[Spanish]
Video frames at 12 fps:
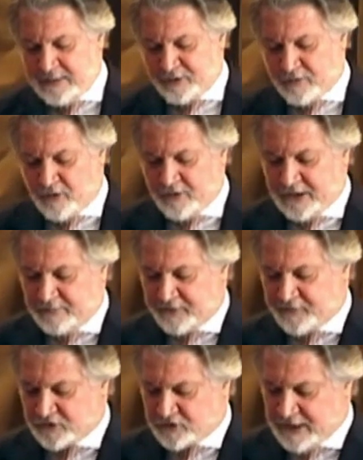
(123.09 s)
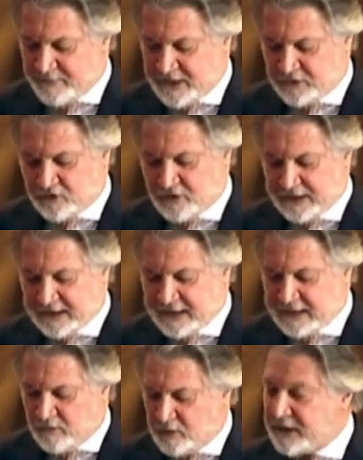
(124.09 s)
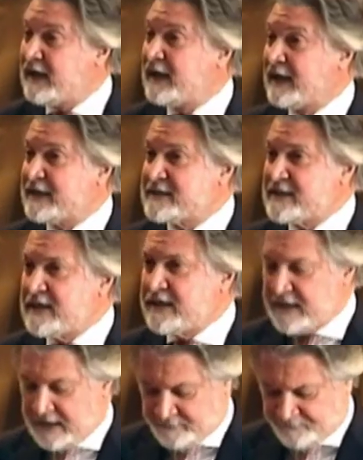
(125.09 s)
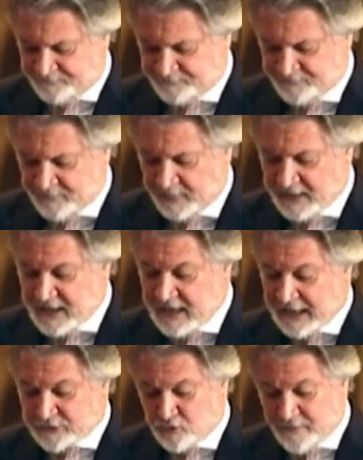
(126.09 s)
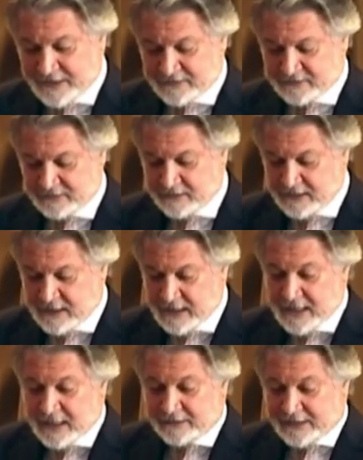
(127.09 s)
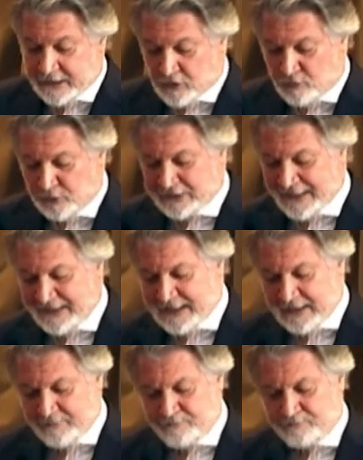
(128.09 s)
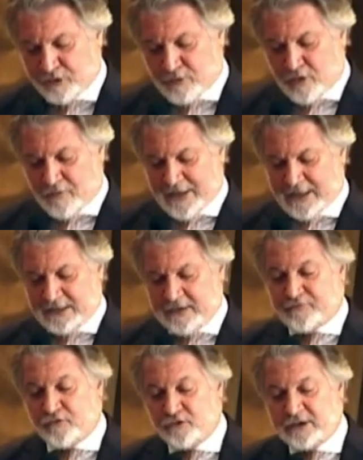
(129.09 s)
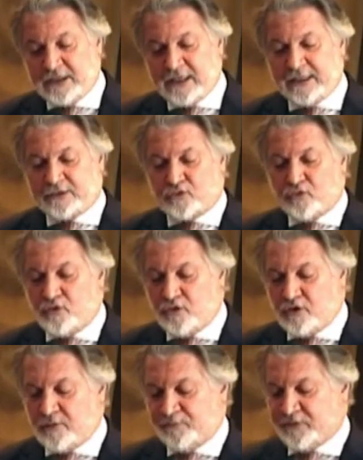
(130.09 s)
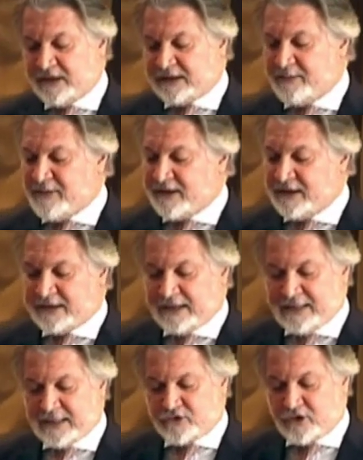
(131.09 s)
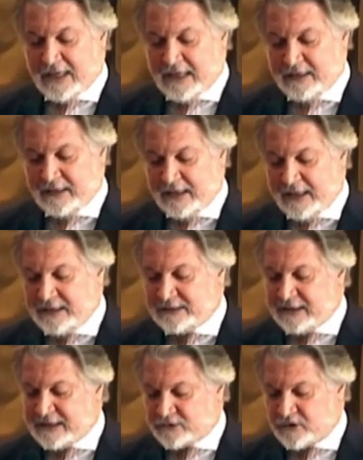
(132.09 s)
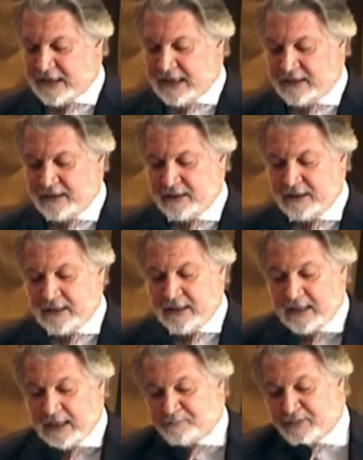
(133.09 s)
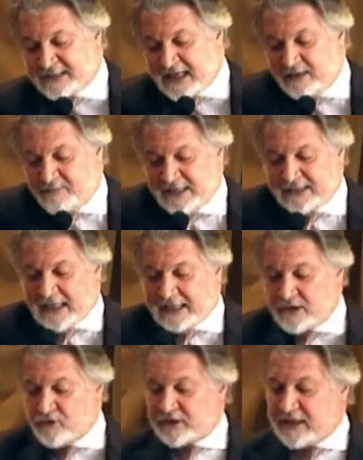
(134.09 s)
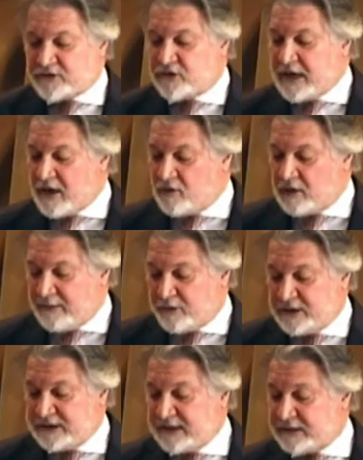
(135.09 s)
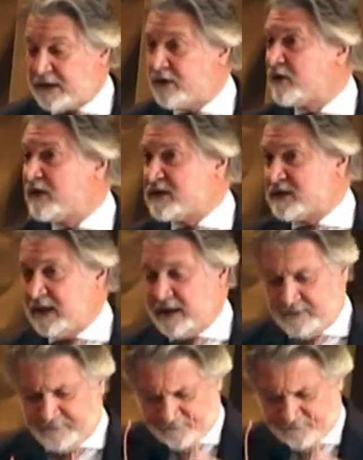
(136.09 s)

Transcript: y promover el perfeccionamiento de quienes laboran en la Cancillería. A su vez, tiene como tarea promover y difundir el estudio de temas de interés nacional e internacional, especialmente aquellos relacionados con la política exterior de Chile.